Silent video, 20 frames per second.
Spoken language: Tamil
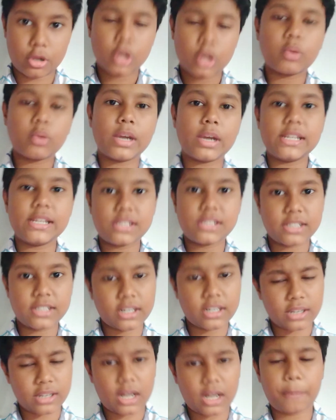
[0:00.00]
ஒரு
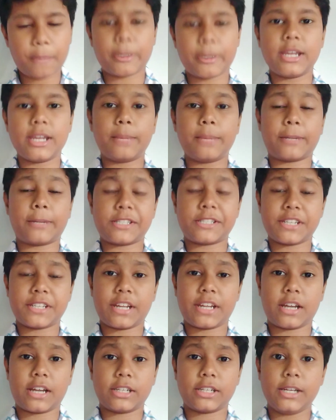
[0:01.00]
இன்சிடென்ட்னால பெரிய
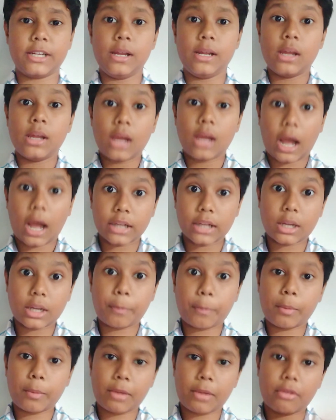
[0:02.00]
பிரச்சனையாகுது
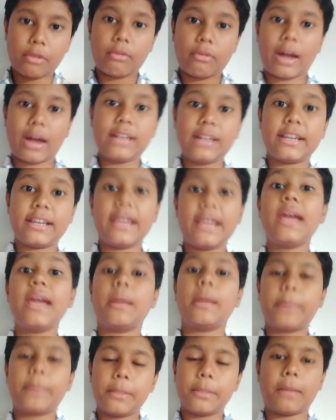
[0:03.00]
அதுக்கப்புறம் அவன் வாழ்க்கையே
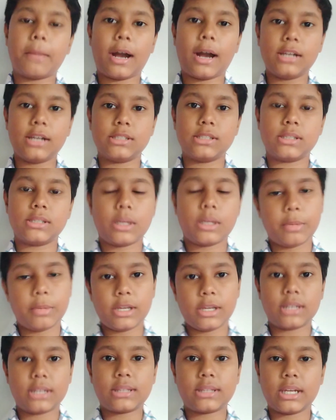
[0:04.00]
எப்படி மாறுது
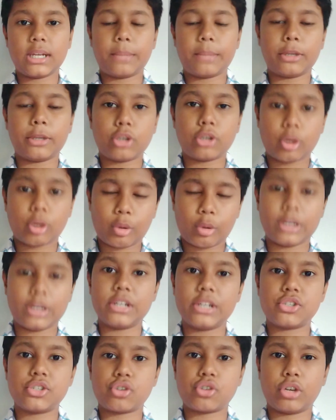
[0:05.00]
அப்படிங்கிறது தான் இந்த பார்த்தோடைய
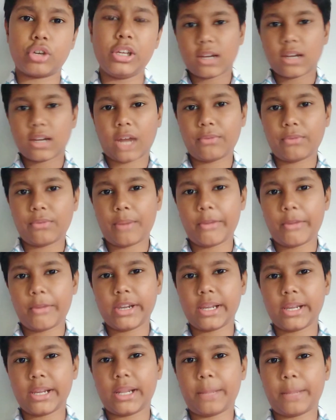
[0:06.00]
ஒன்லைன் ஸ்டோரி கன்ஃபார்ம்
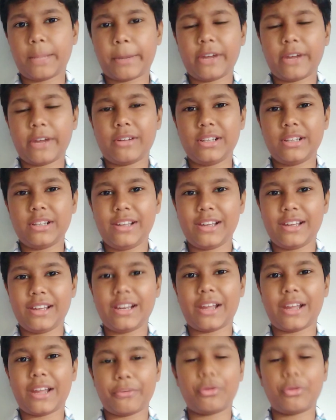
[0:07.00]
பண்ணி இந்த படம் வந்து
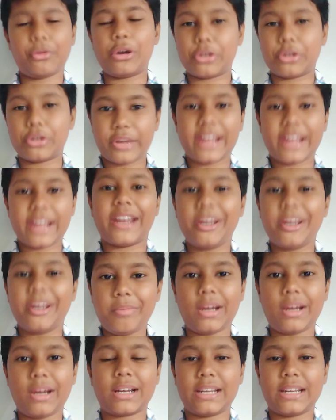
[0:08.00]
நான் இவ்வளோ இருக்குன்னே
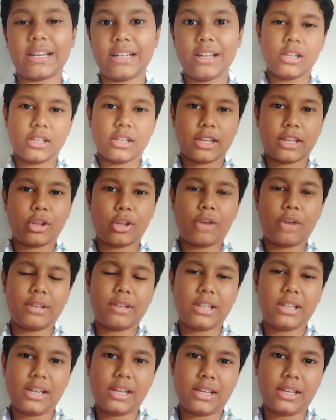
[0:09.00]
எதிர்பார்க்கல ஏதோ
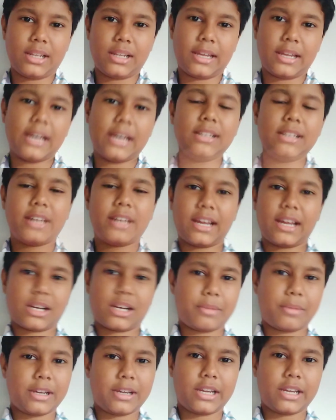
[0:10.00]
வந்து இந்த எழுத்து
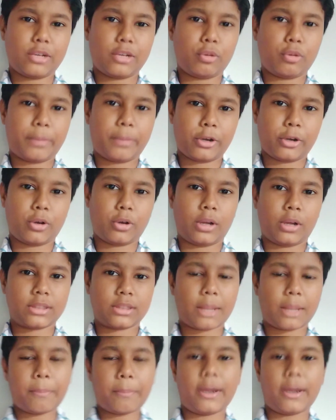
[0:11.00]
கேட்க மாதிரியான ஒரு படம்
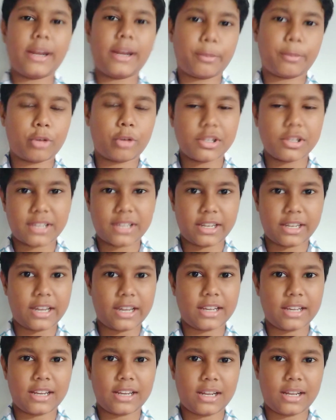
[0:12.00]
தப்பான போலீஸ்
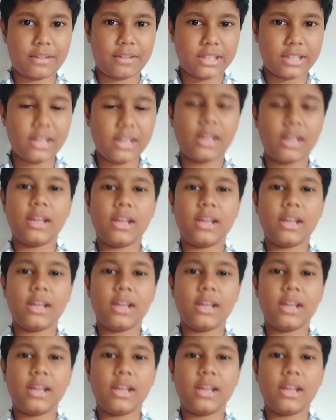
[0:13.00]
அதிகாரிகள்லாம் வந்து